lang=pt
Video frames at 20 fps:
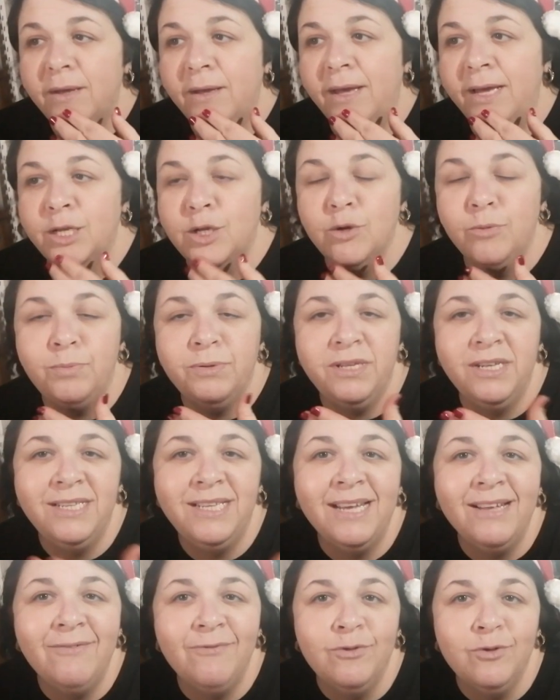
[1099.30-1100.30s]
É, só
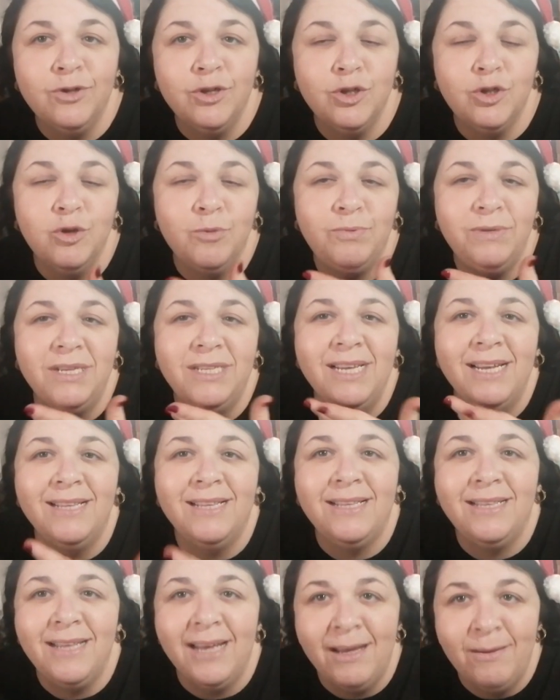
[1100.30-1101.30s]
precisa, vocês só precisam é
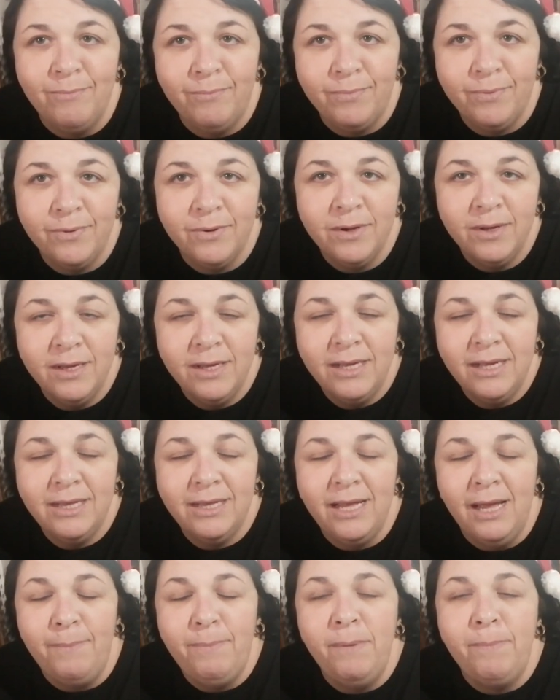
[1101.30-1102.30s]
de tempo.
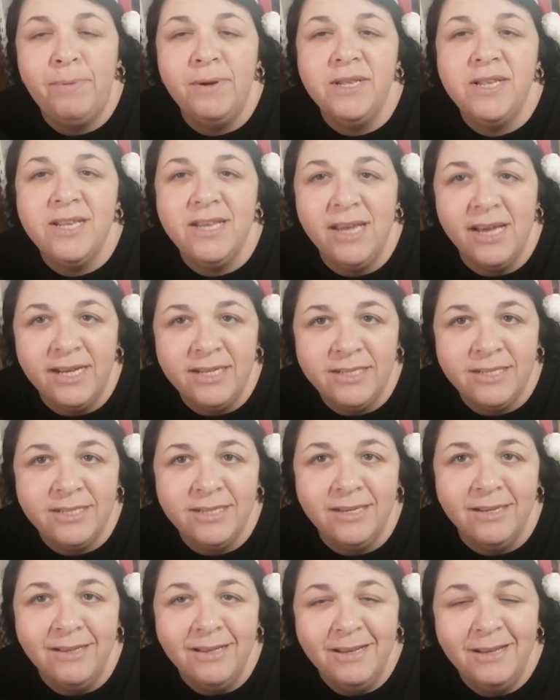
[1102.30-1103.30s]
Tempo e
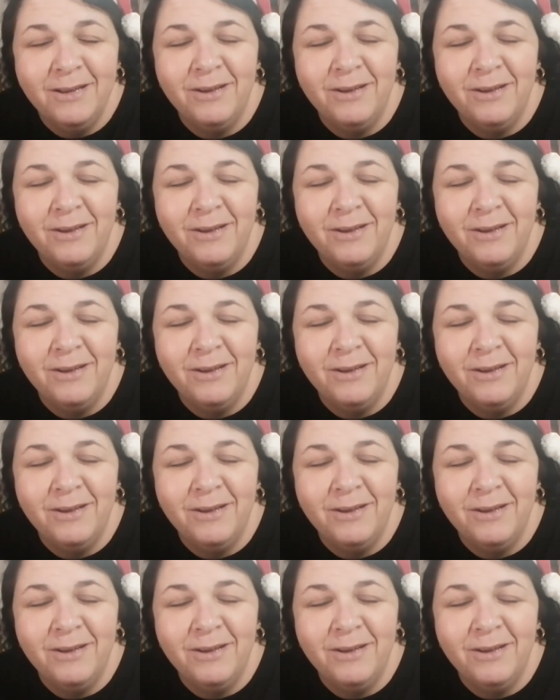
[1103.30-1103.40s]
paciência.